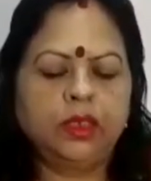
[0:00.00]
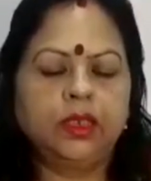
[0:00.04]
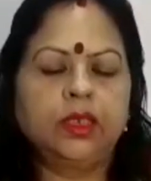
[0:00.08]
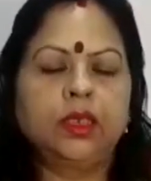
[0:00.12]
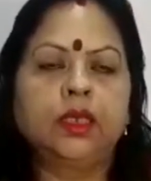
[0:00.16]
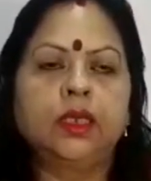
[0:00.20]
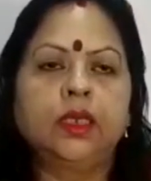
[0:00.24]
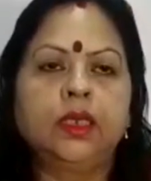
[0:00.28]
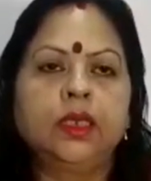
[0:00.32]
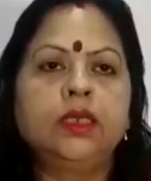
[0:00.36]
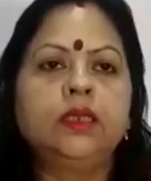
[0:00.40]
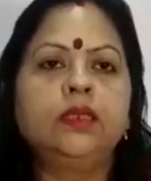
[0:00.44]

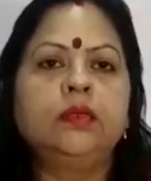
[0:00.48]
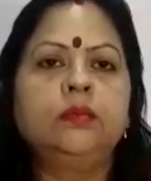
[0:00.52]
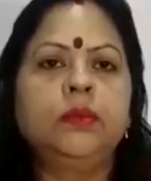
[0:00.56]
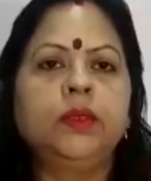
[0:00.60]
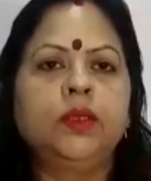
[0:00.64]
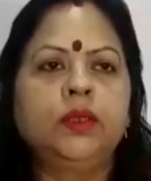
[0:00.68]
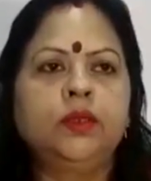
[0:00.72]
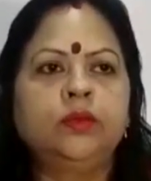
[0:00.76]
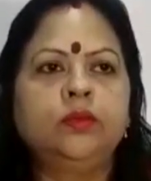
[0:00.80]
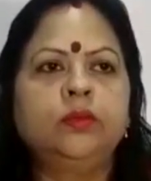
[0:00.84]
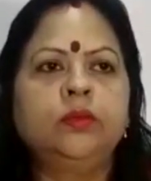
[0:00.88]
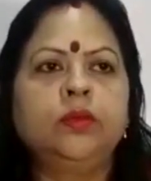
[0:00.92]
गीत में
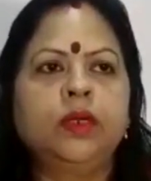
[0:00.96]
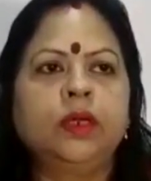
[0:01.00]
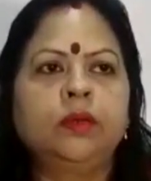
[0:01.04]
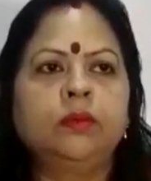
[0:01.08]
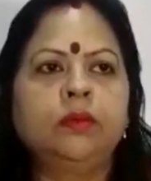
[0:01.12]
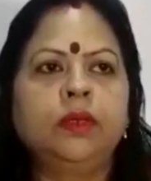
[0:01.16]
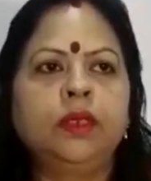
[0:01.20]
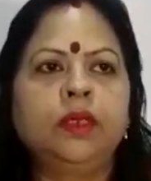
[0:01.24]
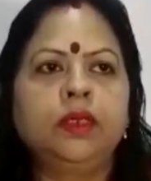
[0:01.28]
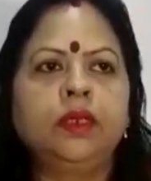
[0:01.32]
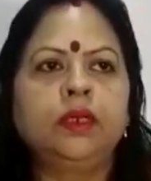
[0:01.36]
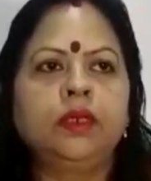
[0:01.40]
तुम
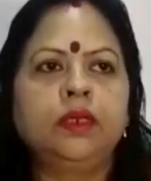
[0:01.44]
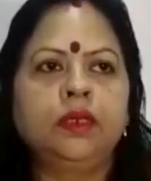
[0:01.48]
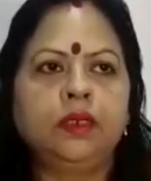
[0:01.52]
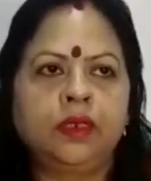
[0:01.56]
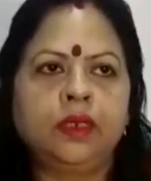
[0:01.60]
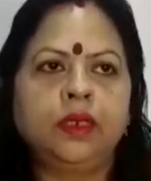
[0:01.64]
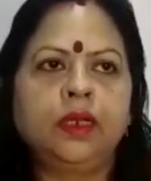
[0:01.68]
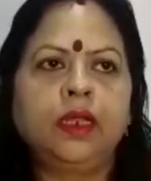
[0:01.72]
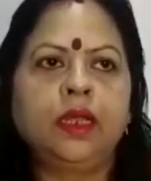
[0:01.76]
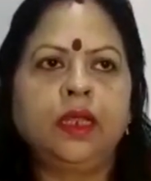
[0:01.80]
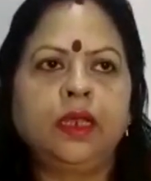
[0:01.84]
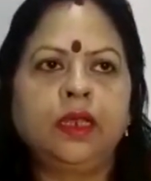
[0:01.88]
कभी
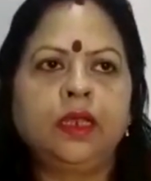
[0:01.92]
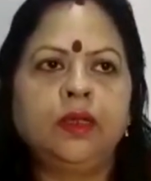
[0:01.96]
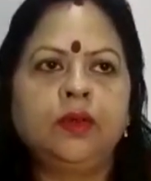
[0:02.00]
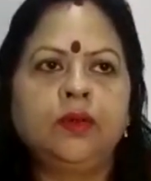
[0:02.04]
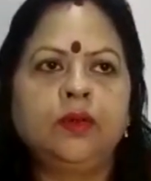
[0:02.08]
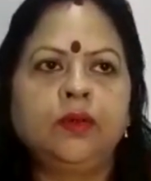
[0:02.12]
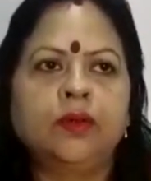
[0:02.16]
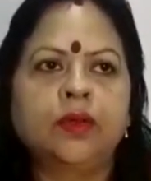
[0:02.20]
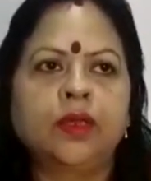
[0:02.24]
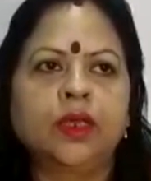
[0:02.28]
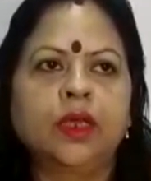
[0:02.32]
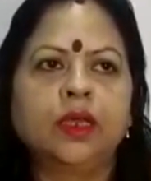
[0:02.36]
ढले
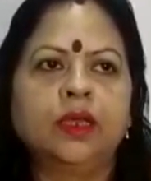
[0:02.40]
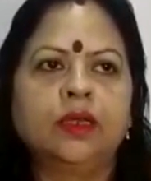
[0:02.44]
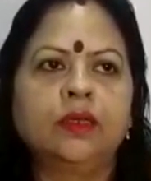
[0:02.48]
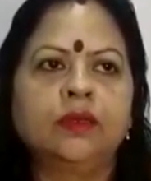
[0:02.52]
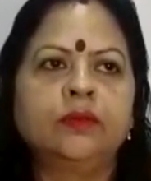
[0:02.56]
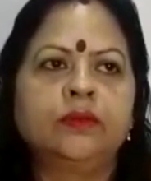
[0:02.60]
हो क्या